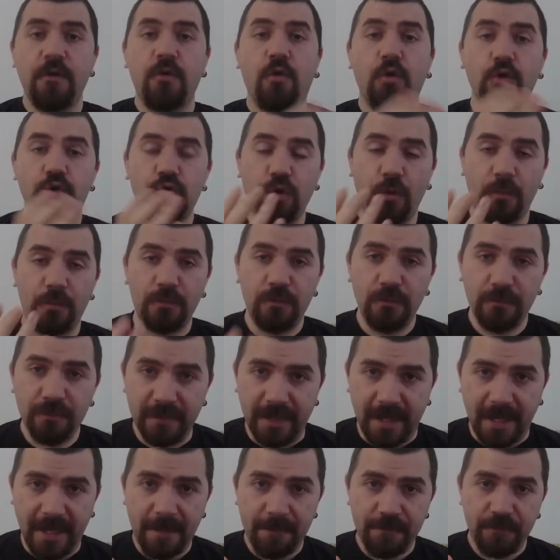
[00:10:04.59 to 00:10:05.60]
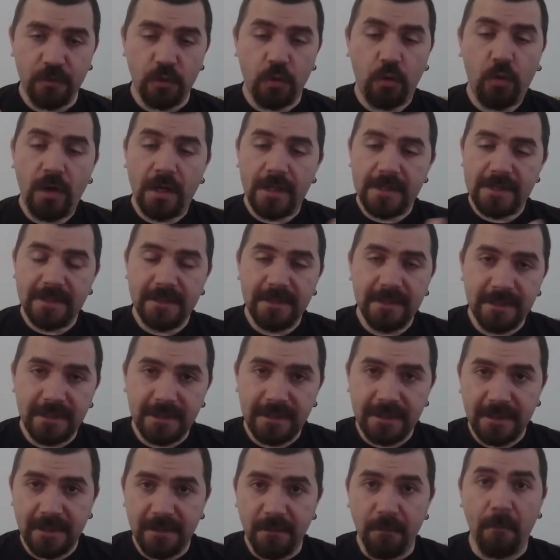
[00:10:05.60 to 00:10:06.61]
O toplumda o
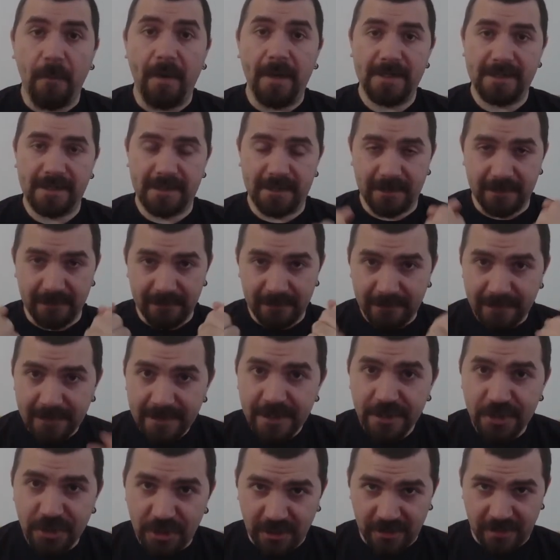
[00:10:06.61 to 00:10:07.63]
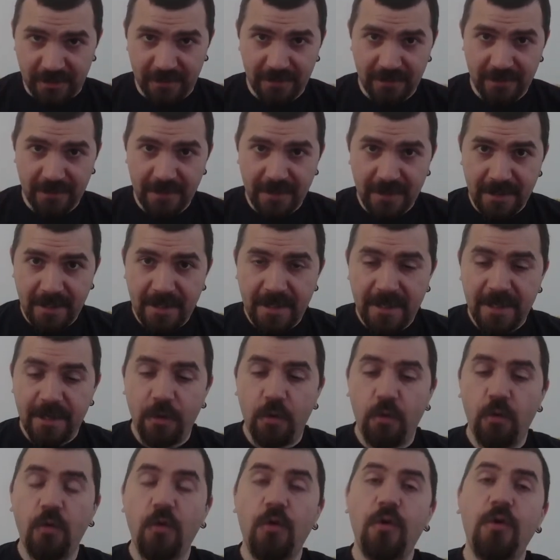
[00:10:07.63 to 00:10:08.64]
azınlık bastırıldığı için
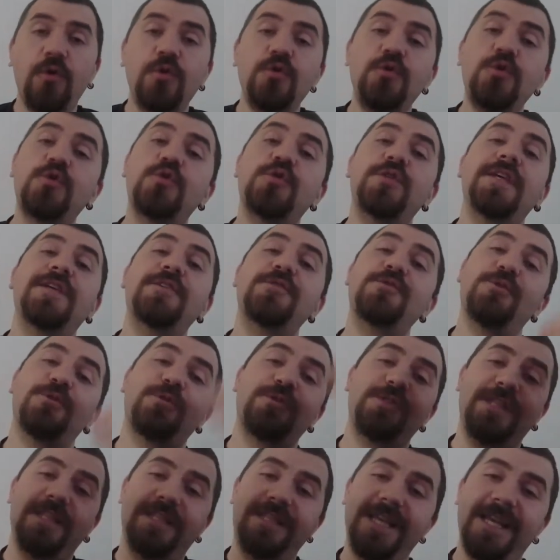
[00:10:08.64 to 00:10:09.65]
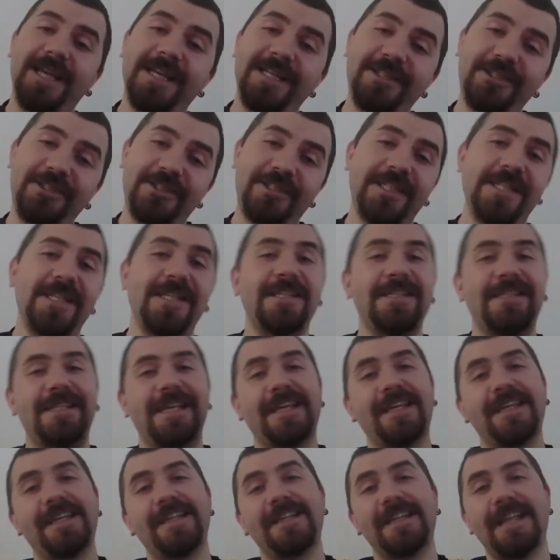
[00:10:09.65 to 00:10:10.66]
o yüksek sosyete işte
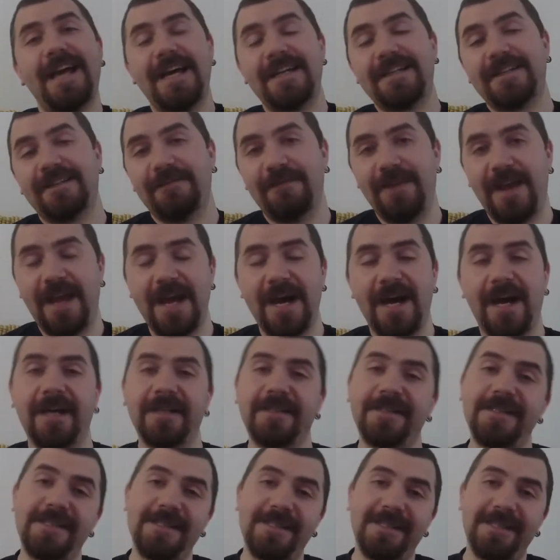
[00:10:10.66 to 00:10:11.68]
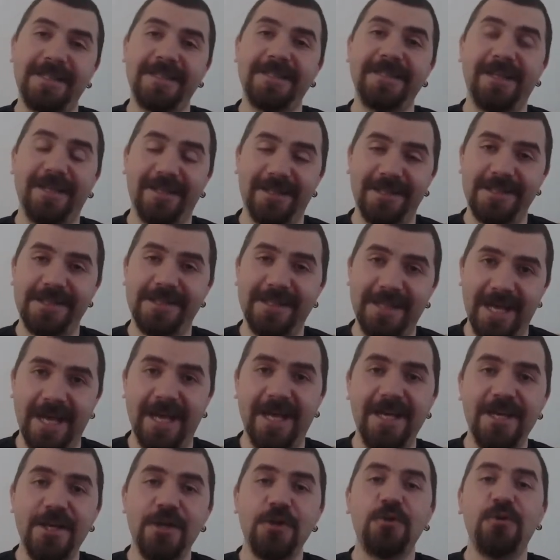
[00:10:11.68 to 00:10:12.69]
zenginler veya artistlerin arasına
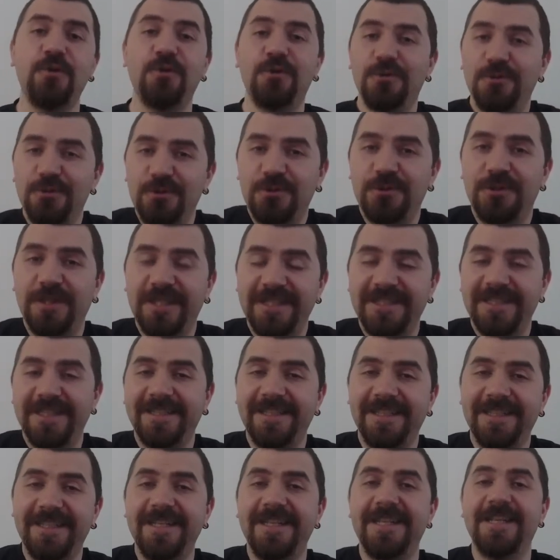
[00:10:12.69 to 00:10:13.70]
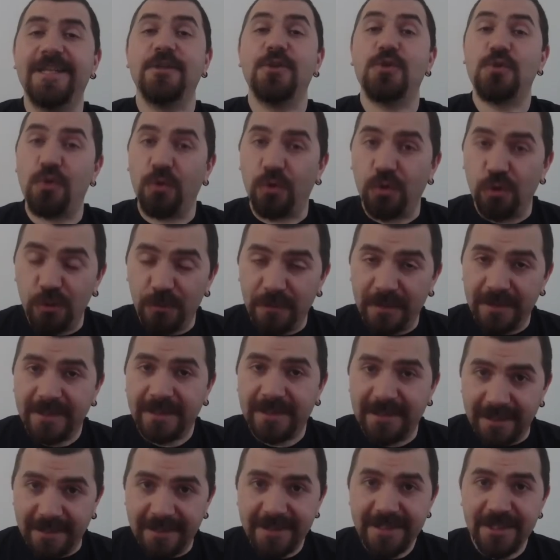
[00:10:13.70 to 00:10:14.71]
görünüşleri nedeniyle
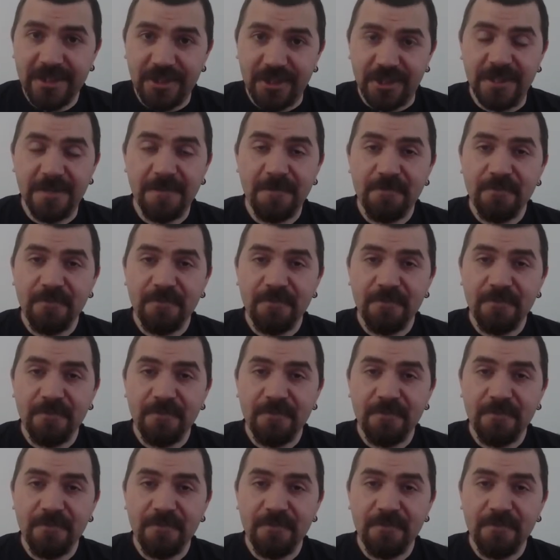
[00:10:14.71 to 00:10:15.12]
sokulmadıkları için